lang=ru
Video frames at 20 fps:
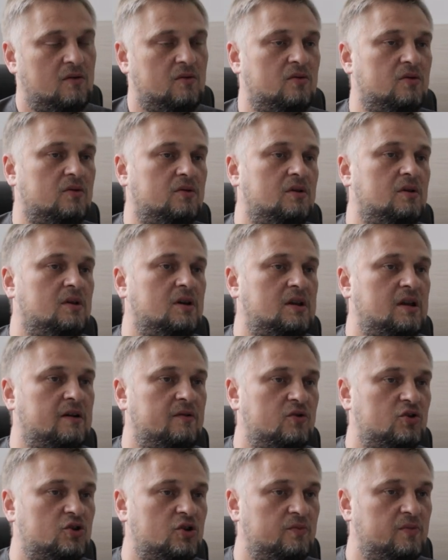Вот. Для
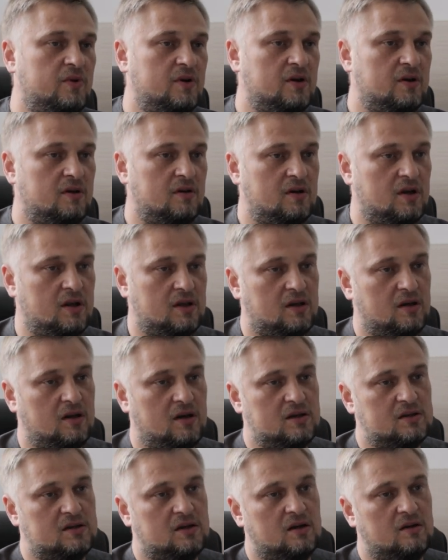того, чтобы эти
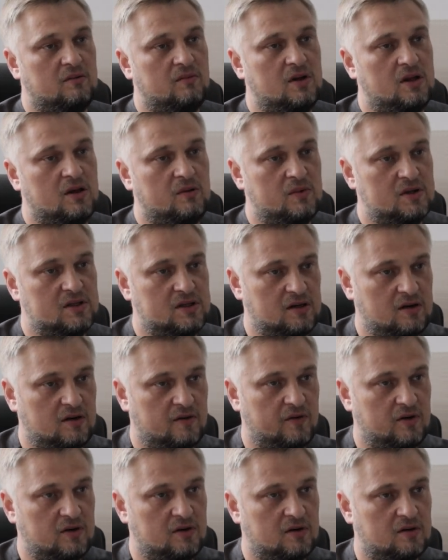риски
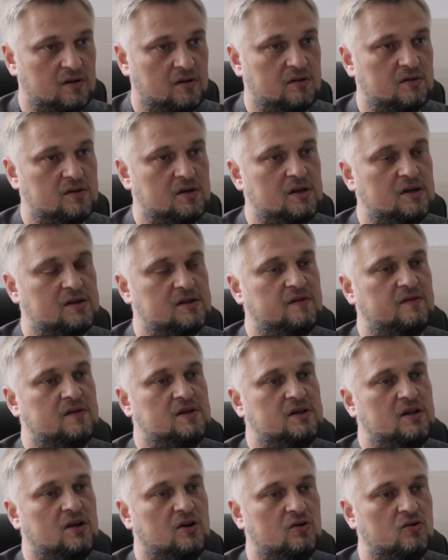минимизировать, их
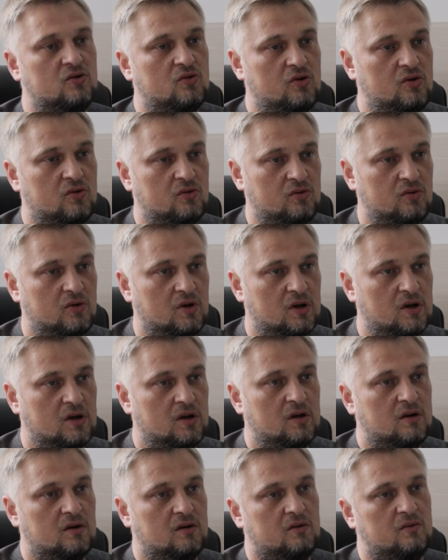свести к нулю,
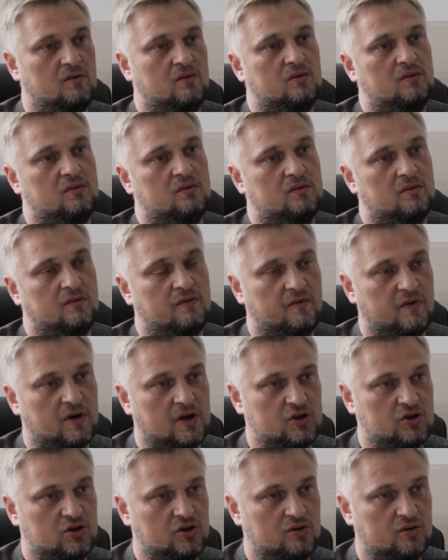вот,
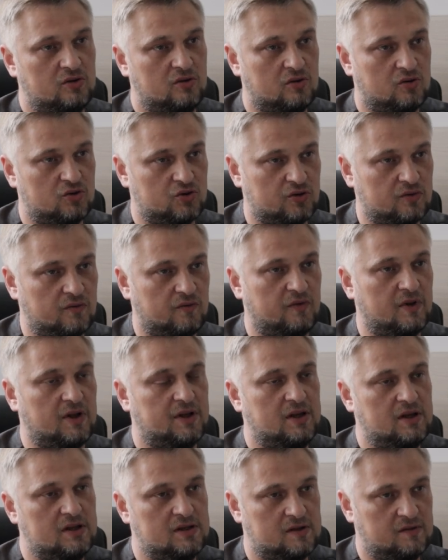врач должен
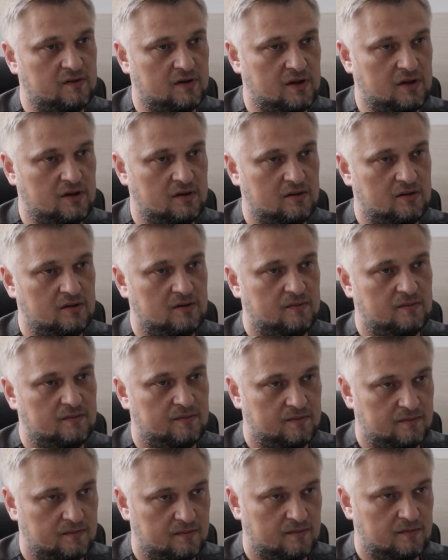владеть своей
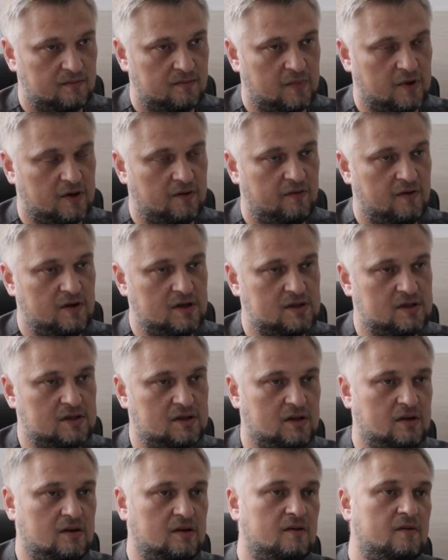
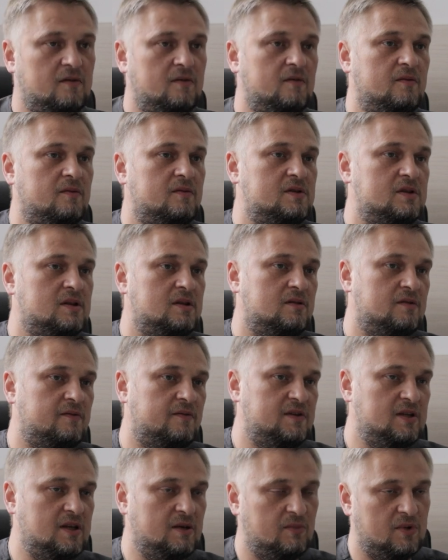профессией,
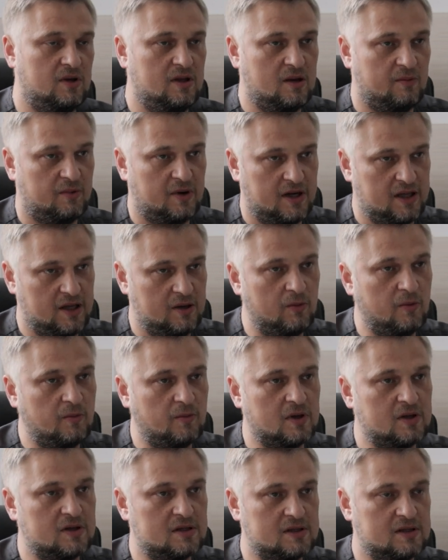всеми
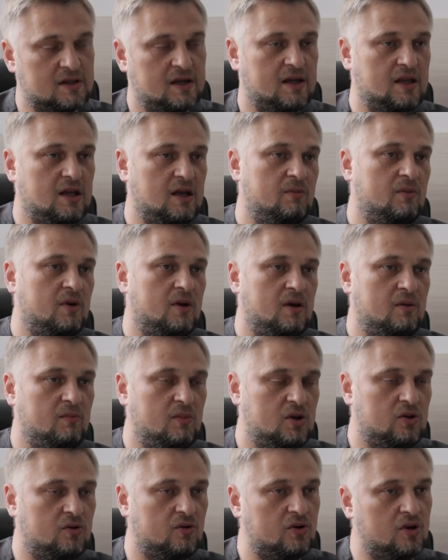необходимыми знаниями и
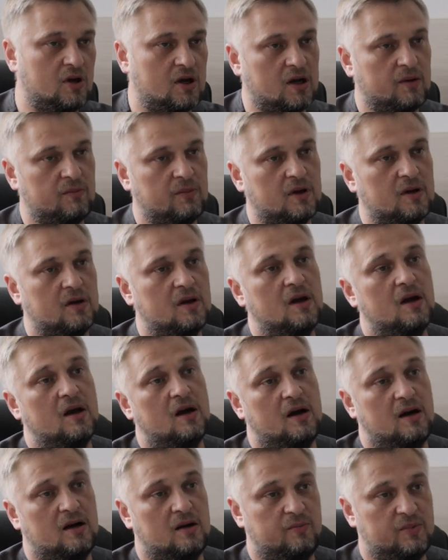методиками,
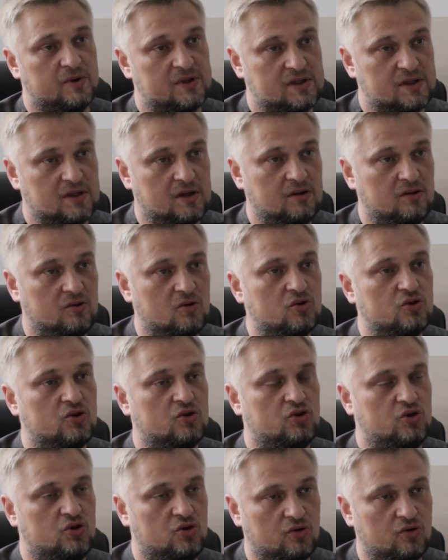а пациент должен